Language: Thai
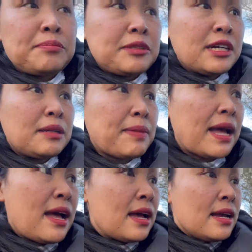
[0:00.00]
เดินไป
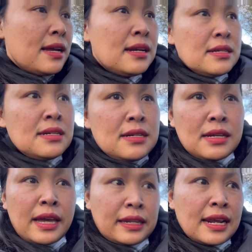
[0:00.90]

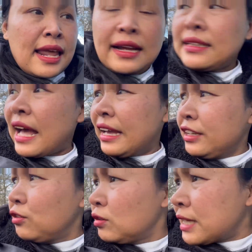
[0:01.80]
เห็นอะไรก็ถ่ายให้
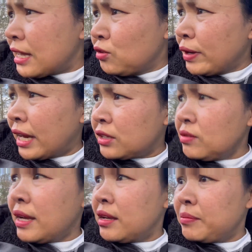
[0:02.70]
ดูจ้ะดูเห็ด
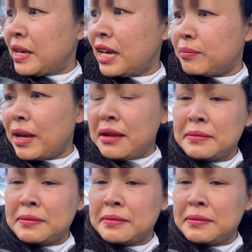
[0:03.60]
ด้วย มีเห็ดไหม